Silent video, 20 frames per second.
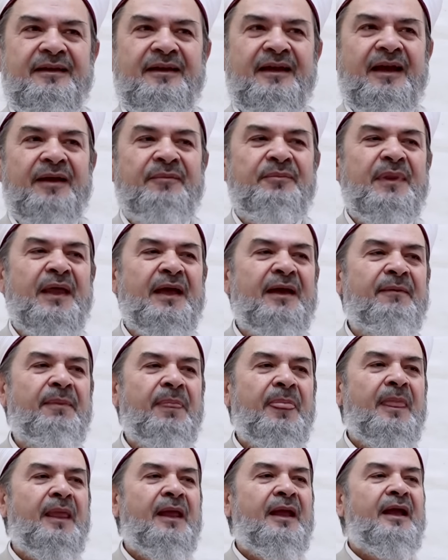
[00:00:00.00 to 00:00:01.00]
Hem de
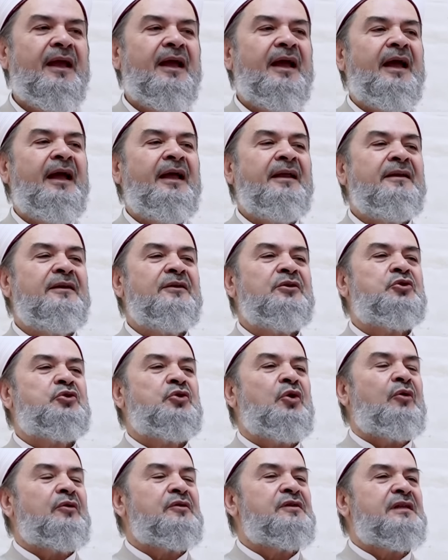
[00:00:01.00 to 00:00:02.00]
en
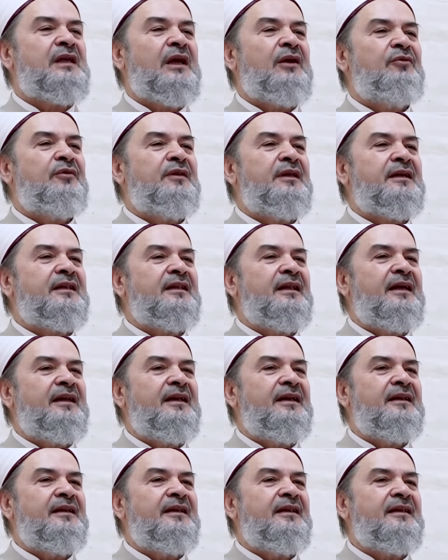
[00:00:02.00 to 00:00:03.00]
çok
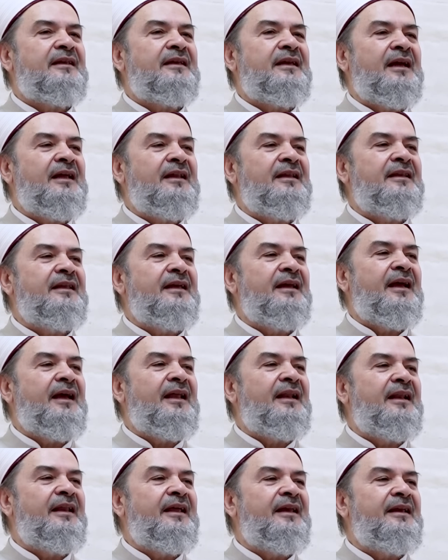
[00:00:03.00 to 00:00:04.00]
sevdiklerin kendi
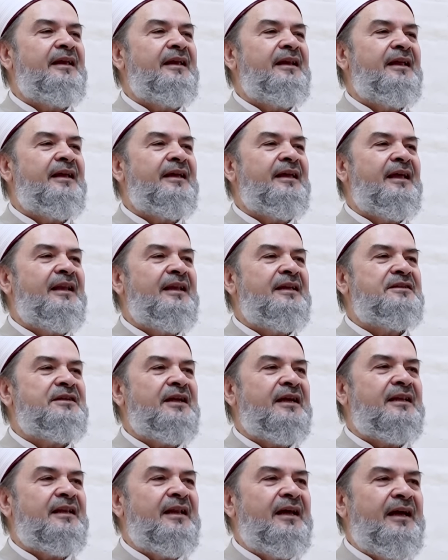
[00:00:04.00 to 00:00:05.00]
elleriyle
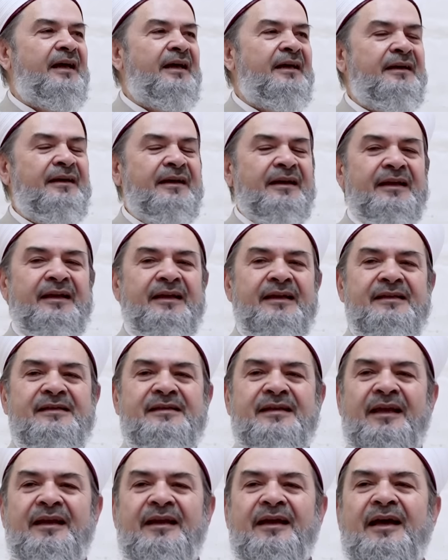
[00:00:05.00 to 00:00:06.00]
gelecekler
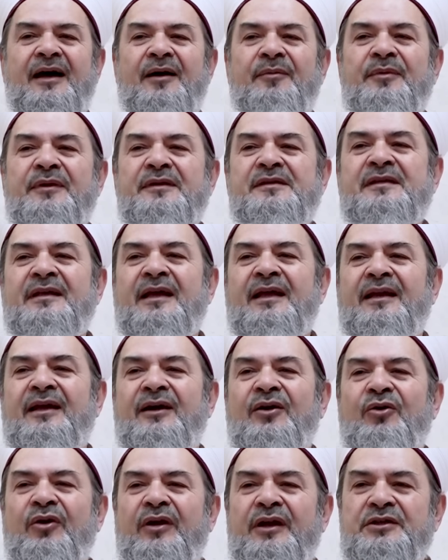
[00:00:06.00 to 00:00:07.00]
seni
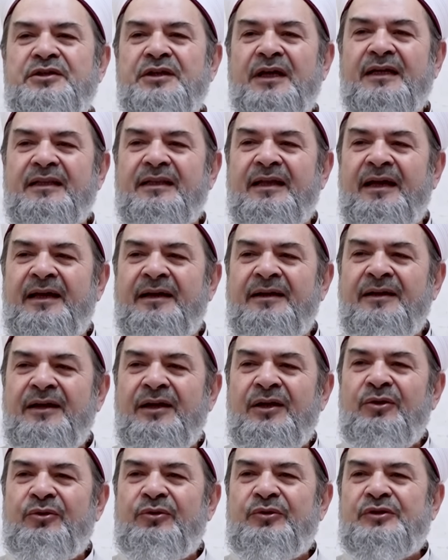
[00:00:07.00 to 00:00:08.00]
kabristana koyacaklar.
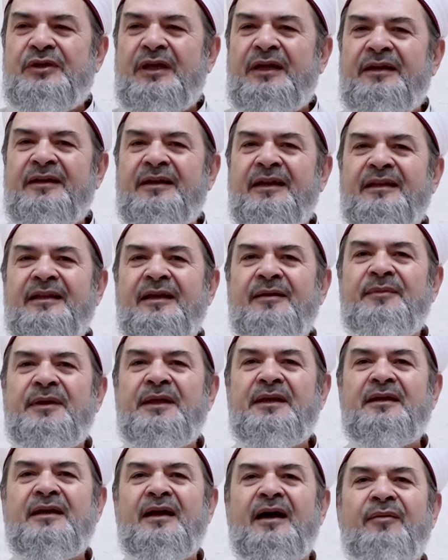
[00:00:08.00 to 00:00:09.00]
Üzerine de
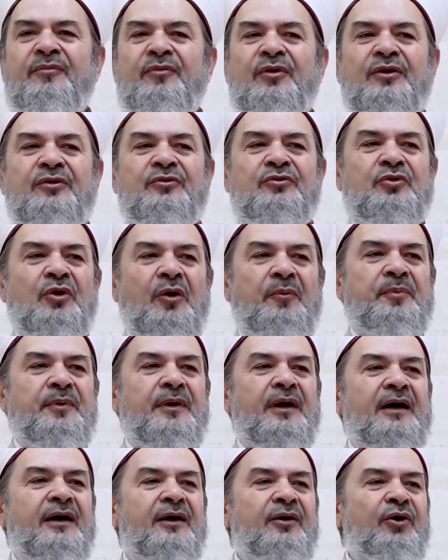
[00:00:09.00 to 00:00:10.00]
bir kamyon
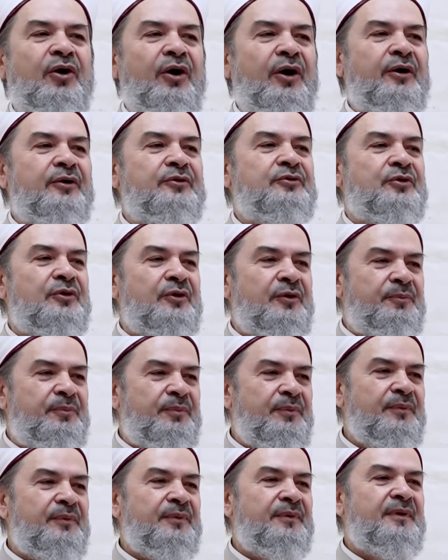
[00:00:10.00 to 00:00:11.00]
toprağı
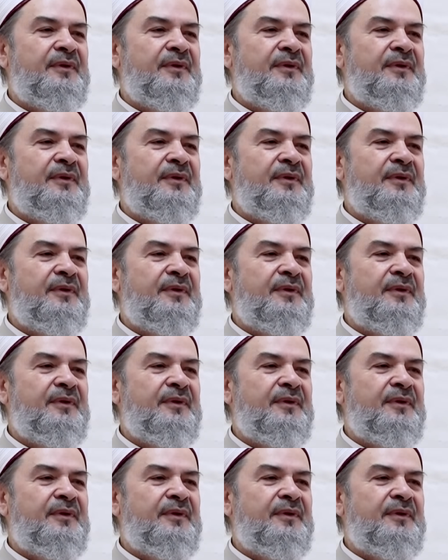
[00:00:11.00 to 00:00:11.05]
örtüp